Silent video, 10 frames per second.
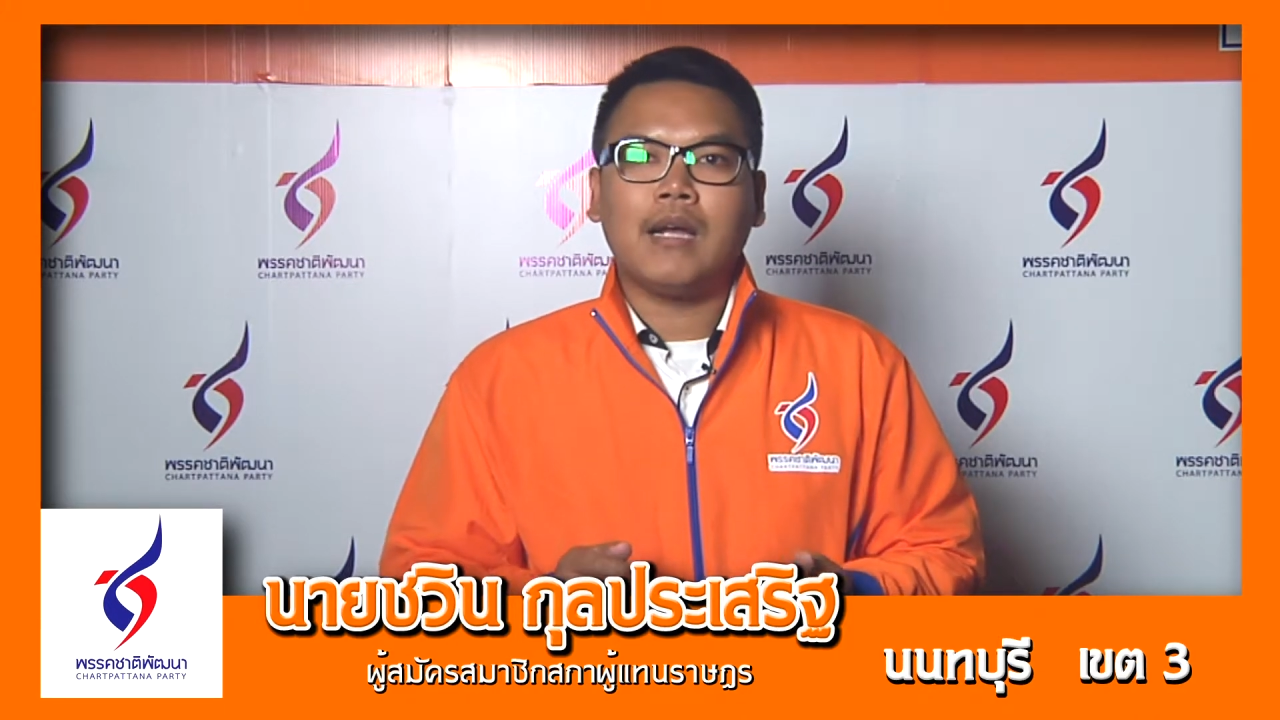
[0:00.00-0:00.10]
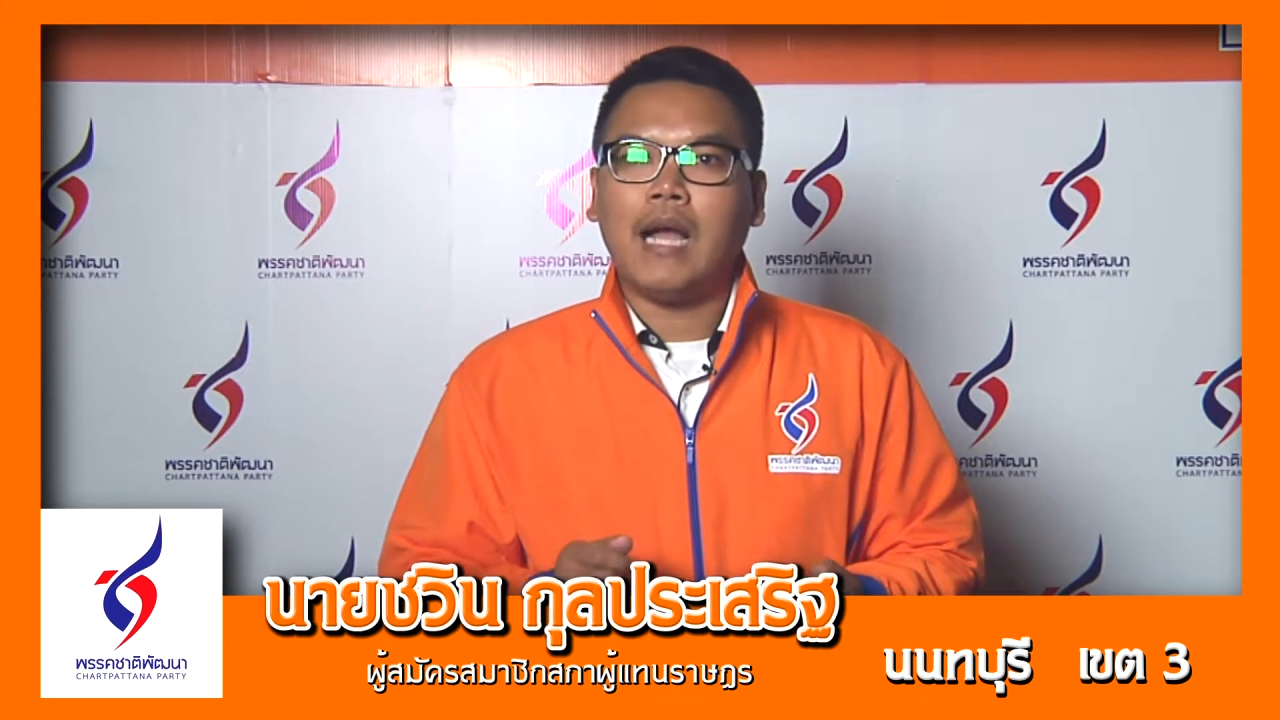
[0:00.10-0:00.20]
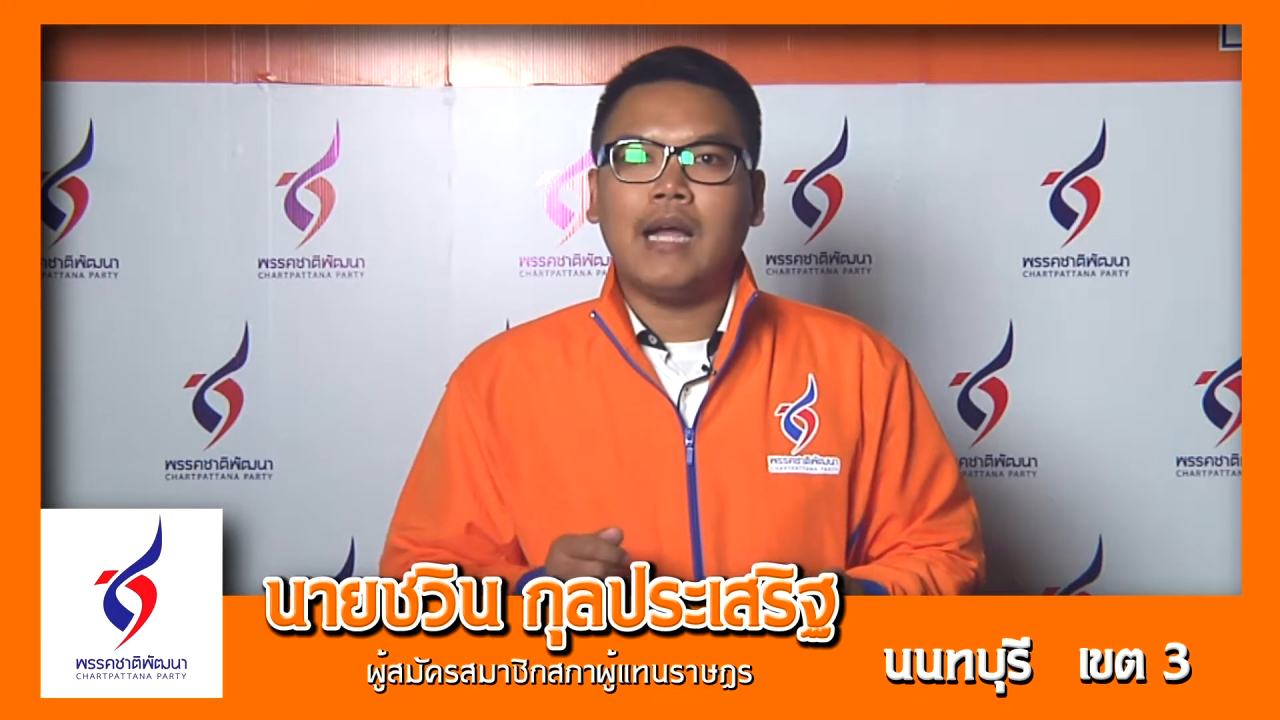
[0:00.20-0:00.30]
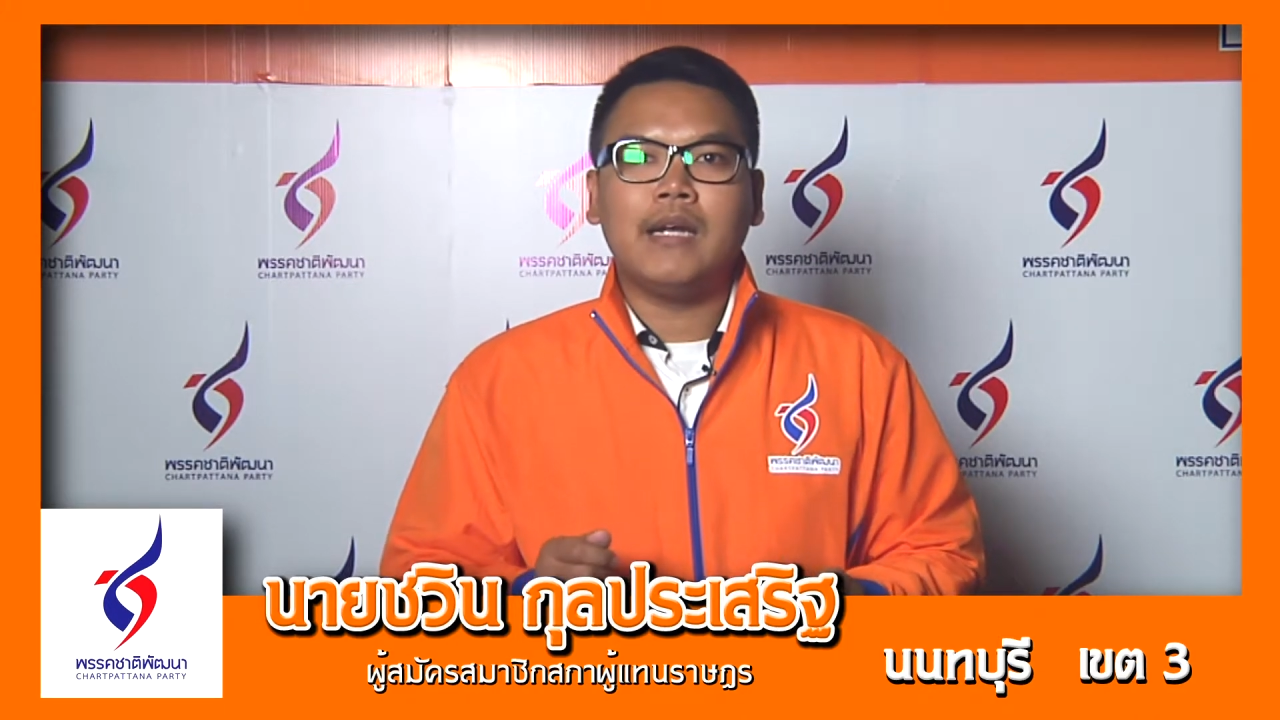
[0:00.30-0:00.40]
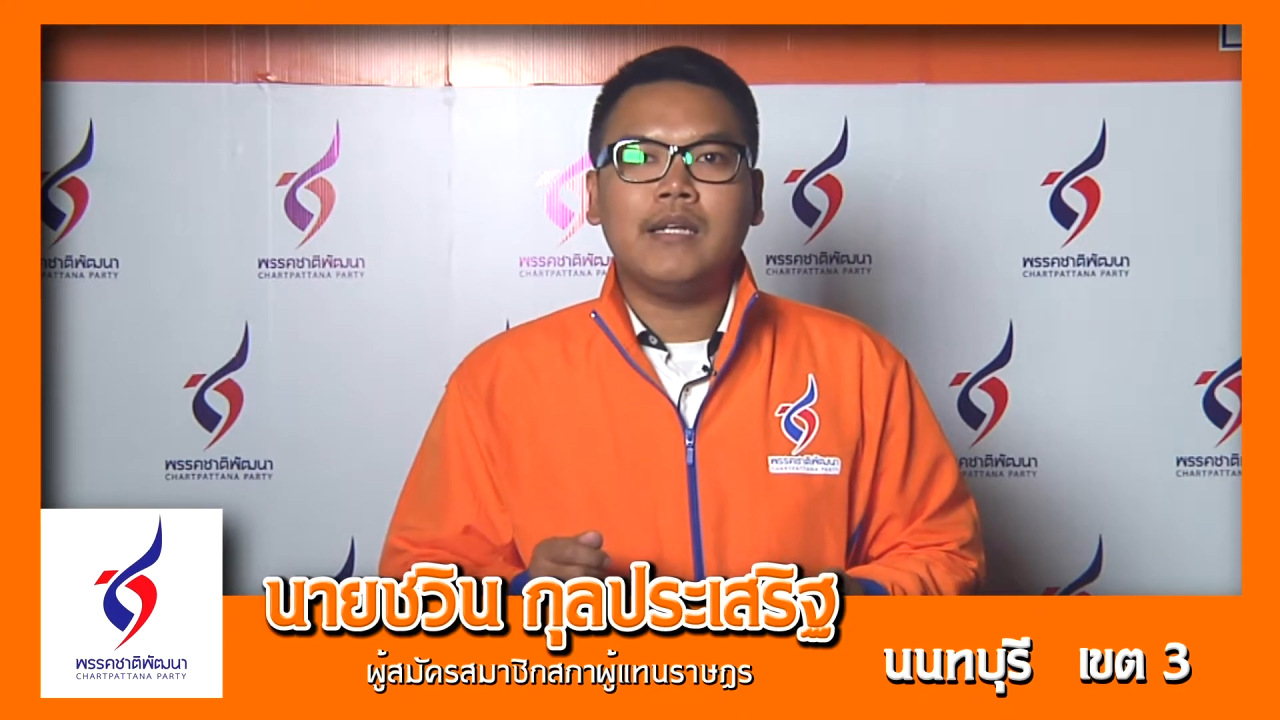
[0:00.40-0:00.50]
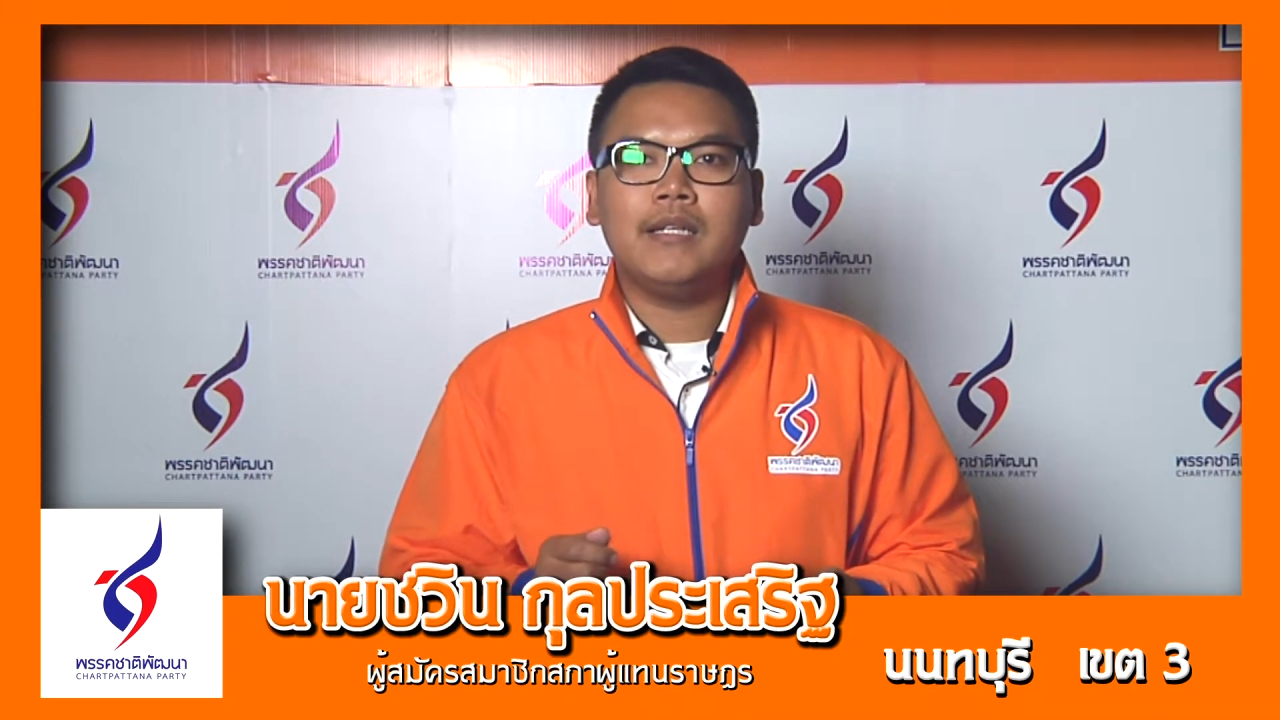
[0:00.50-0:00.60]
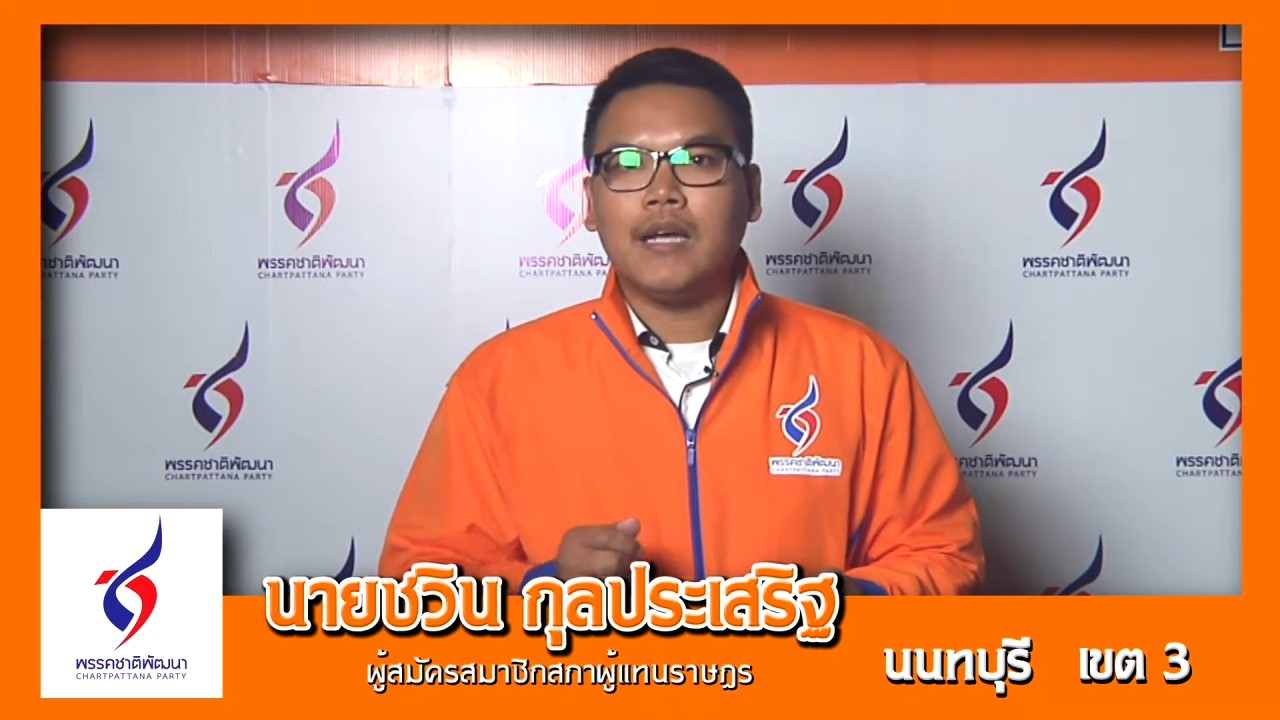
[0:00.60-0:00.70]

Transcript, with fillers: การที่